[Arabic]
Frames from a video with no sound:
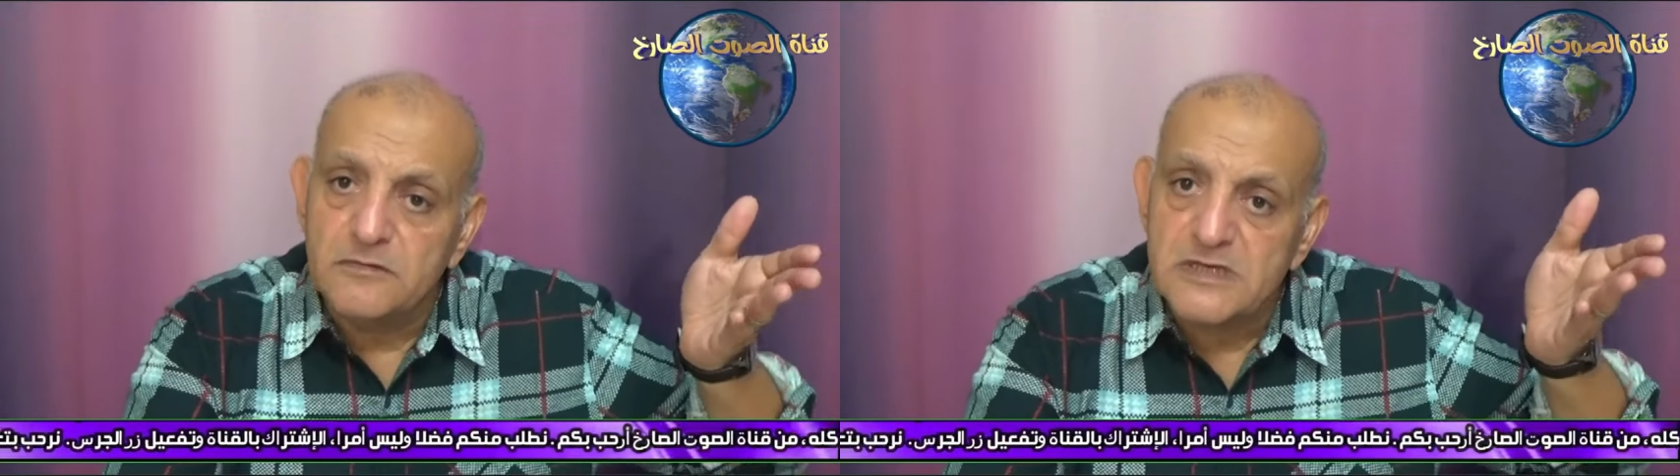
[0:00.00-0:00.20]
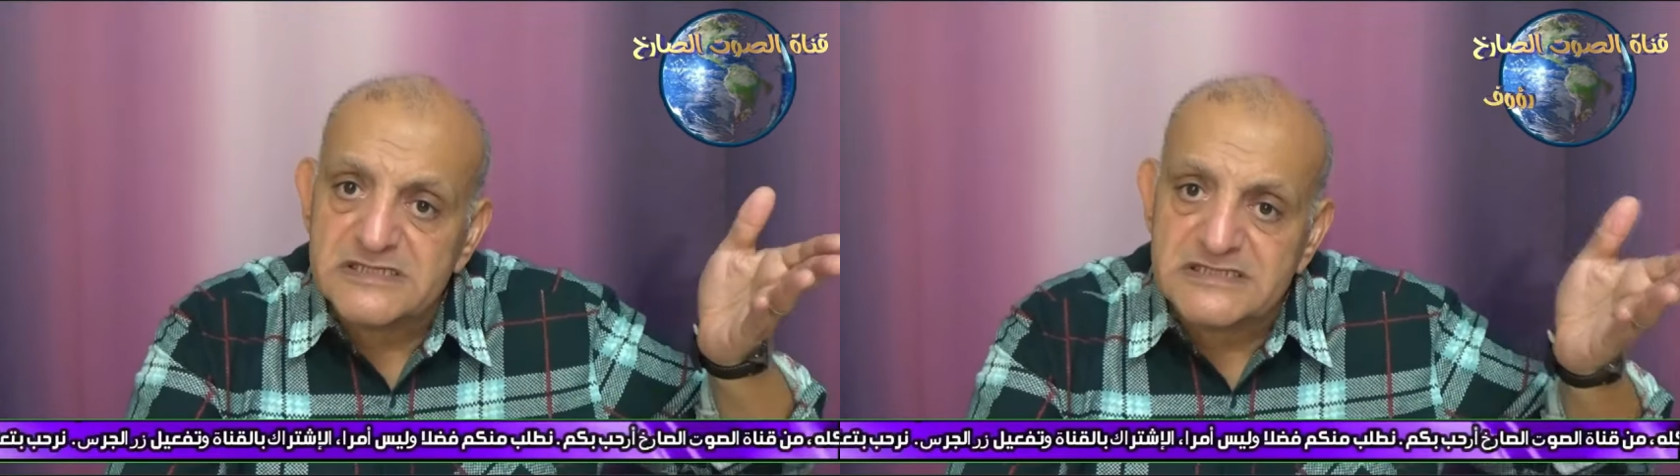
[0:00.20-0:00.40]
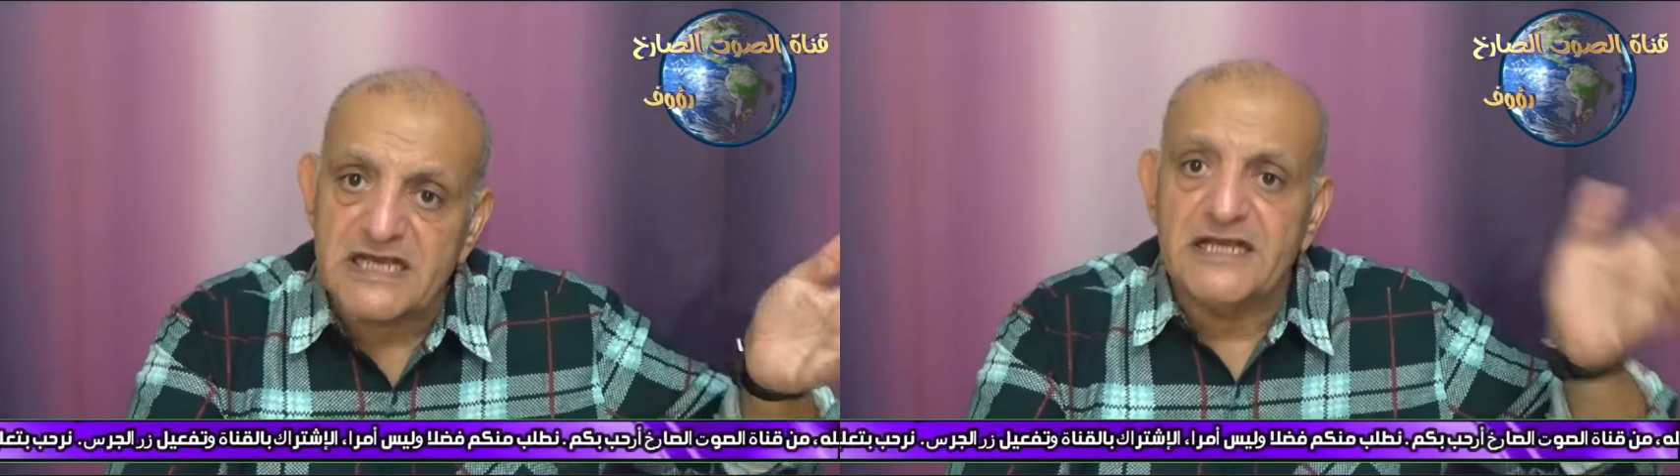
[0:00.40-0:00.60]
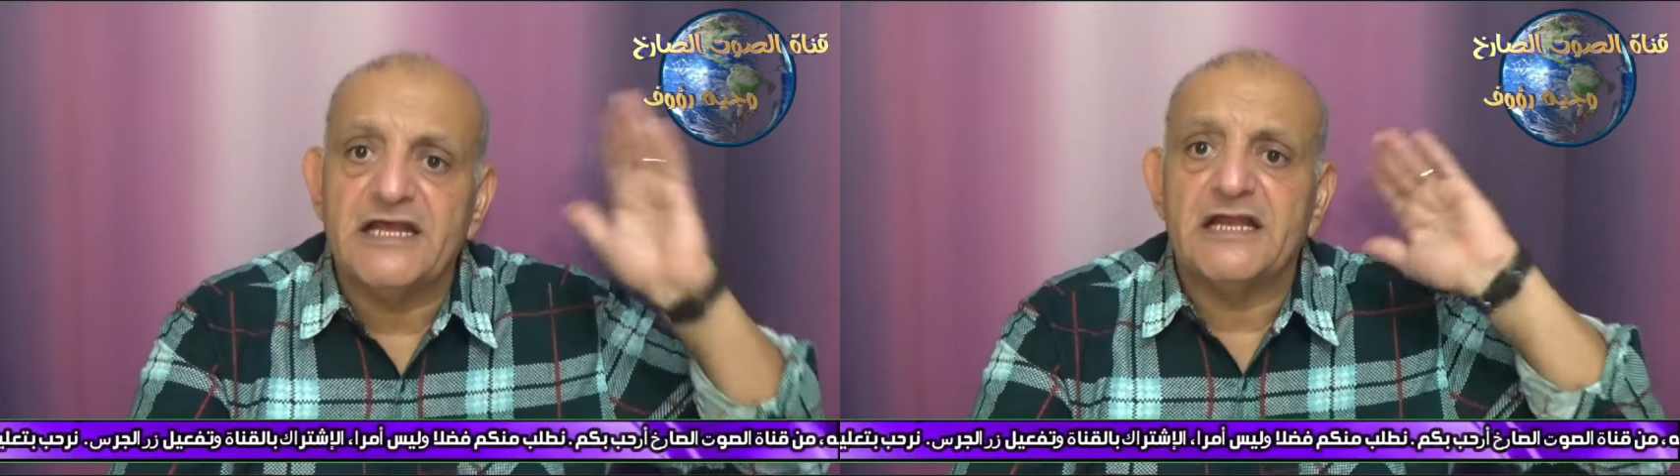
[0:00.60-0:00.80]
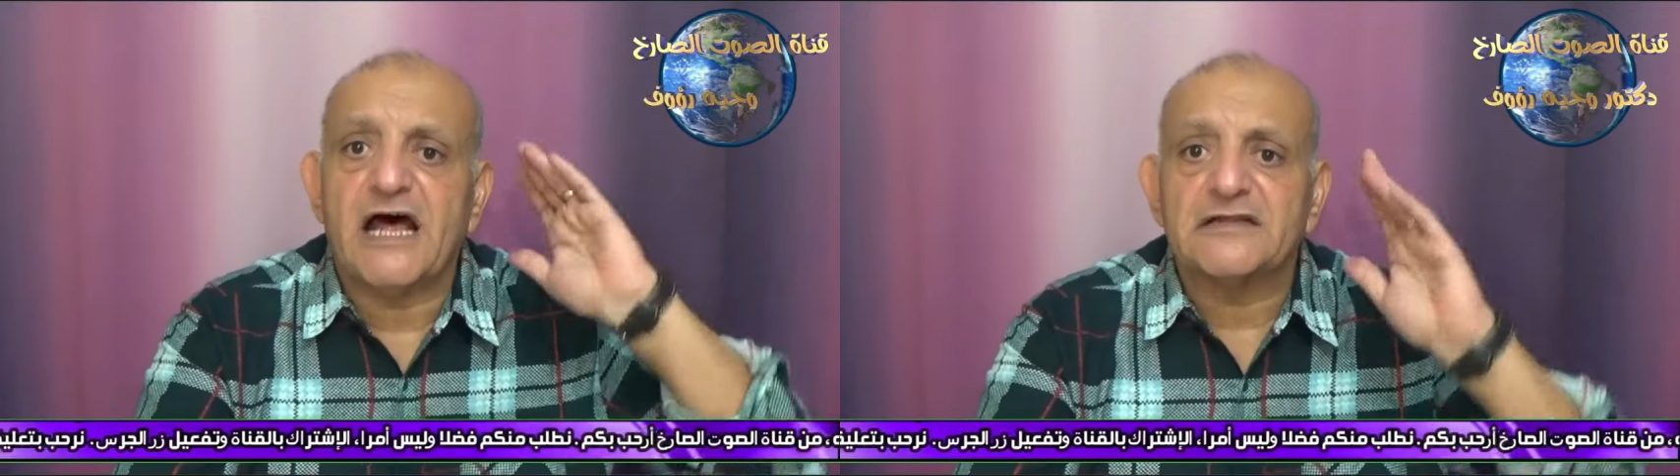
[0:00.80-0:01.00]
إسرائيل هي
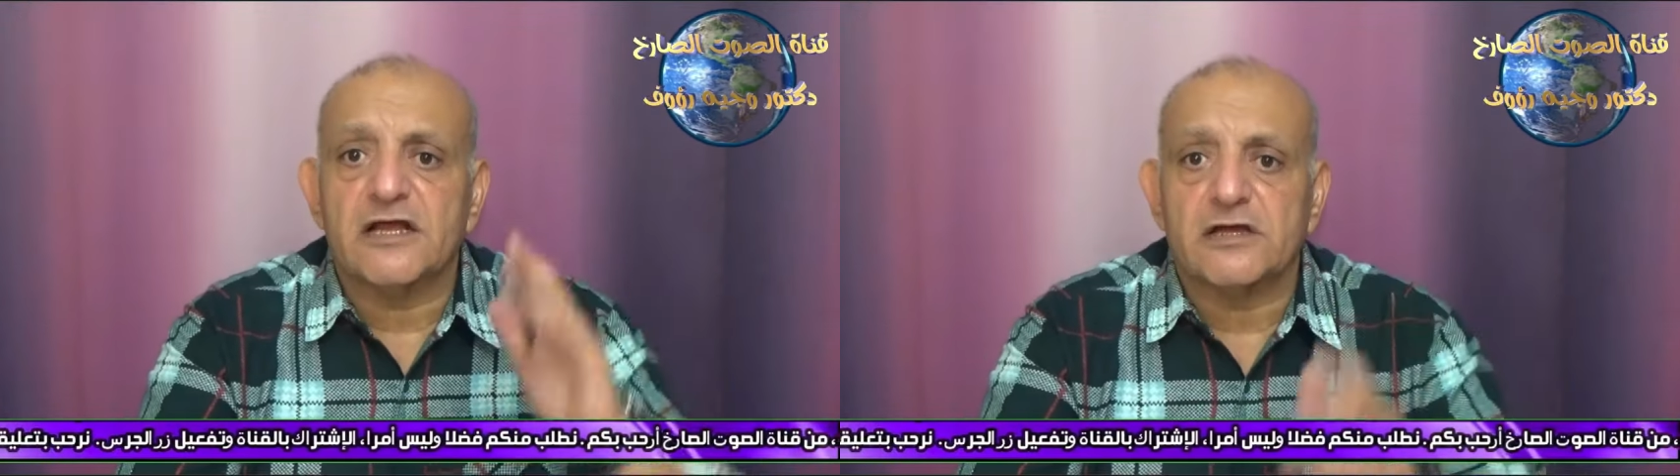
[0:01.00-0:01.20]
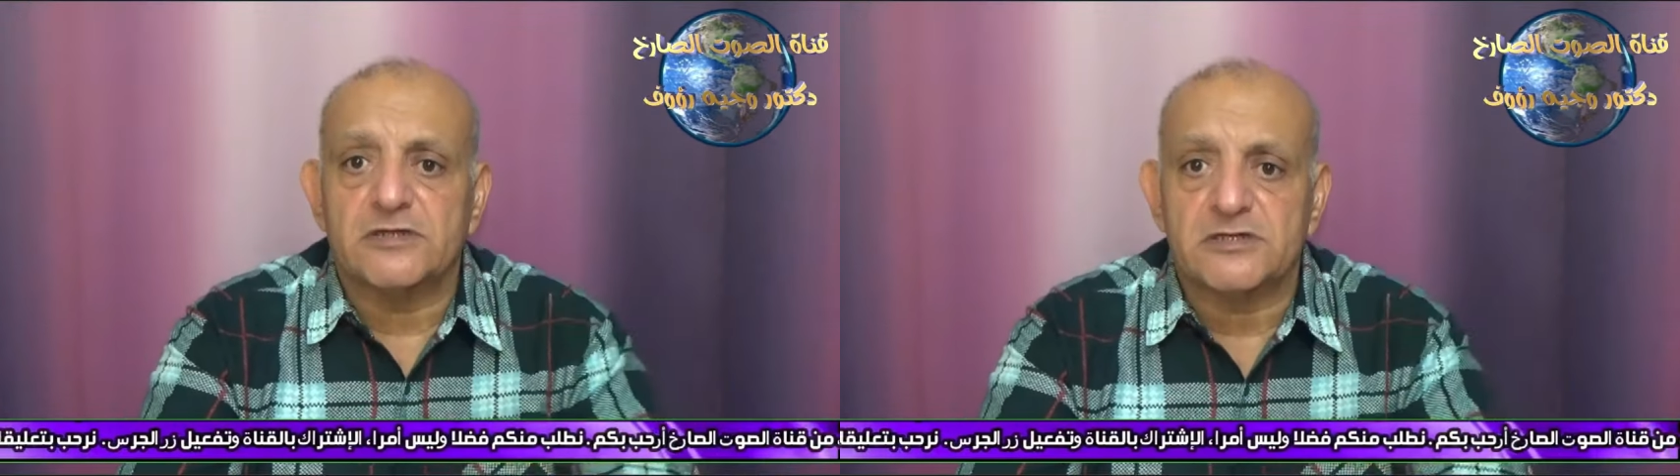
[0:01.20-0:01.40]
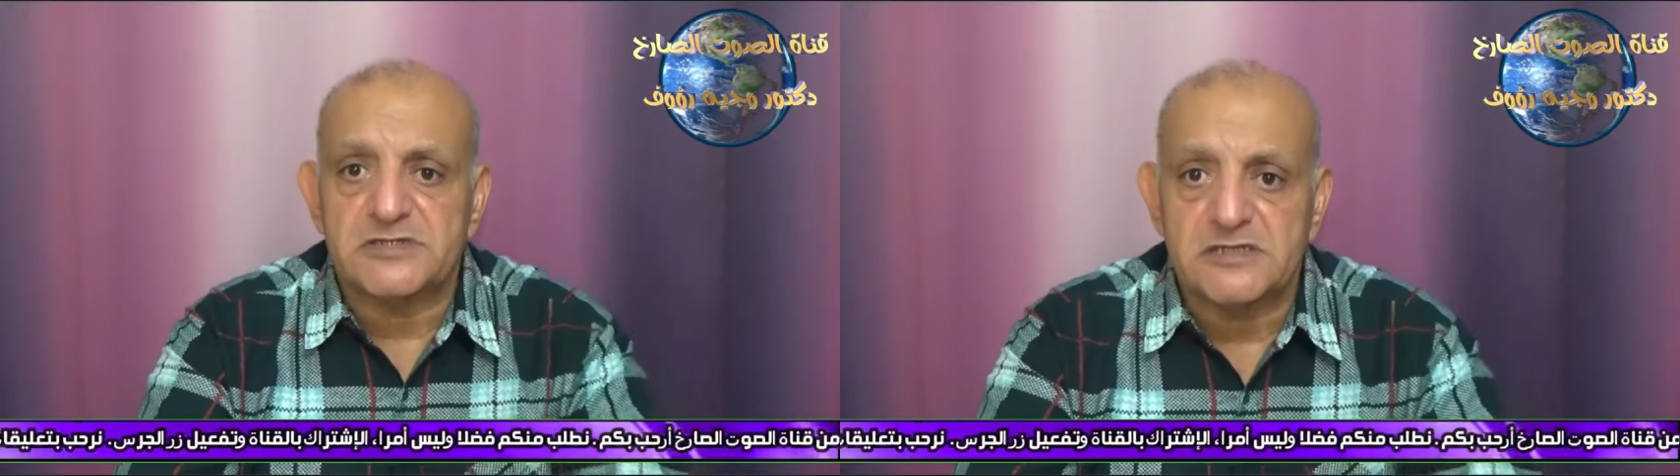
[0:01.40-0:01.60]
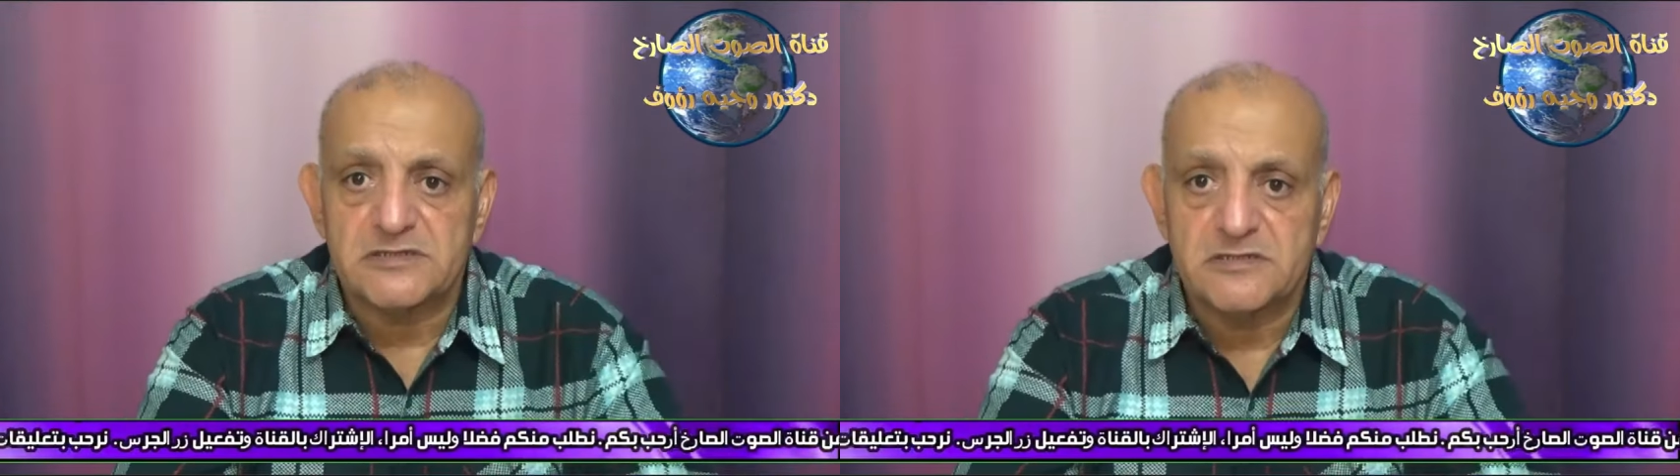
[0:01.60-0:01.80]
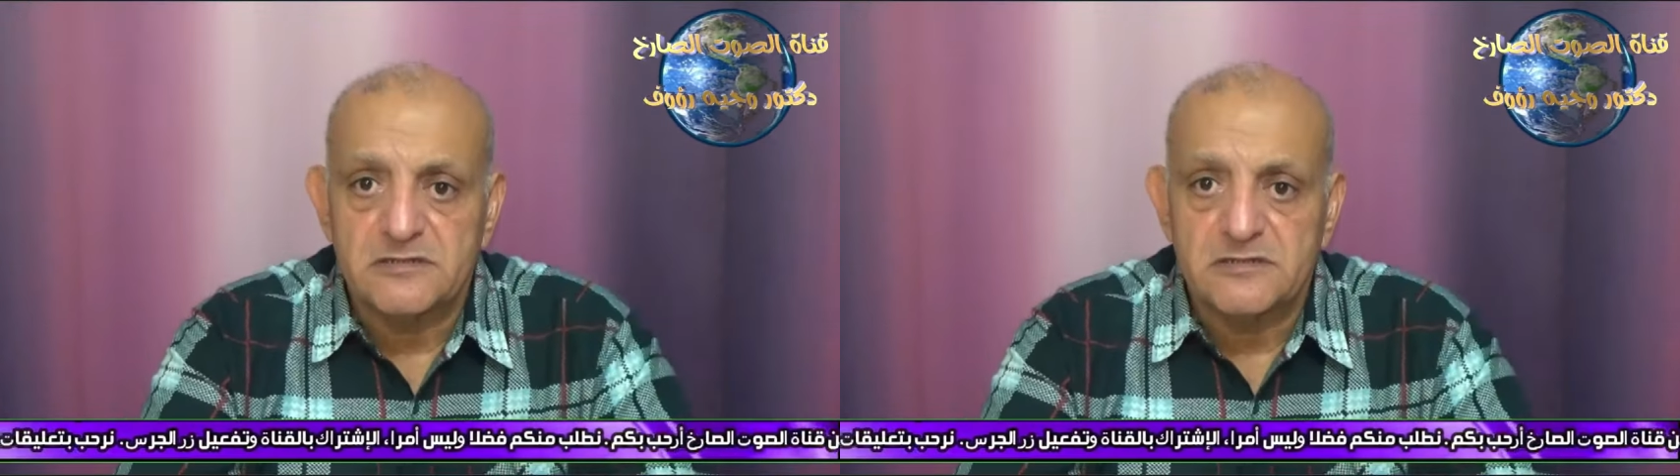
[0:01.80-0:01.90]
اللي أطلقت الرصاصة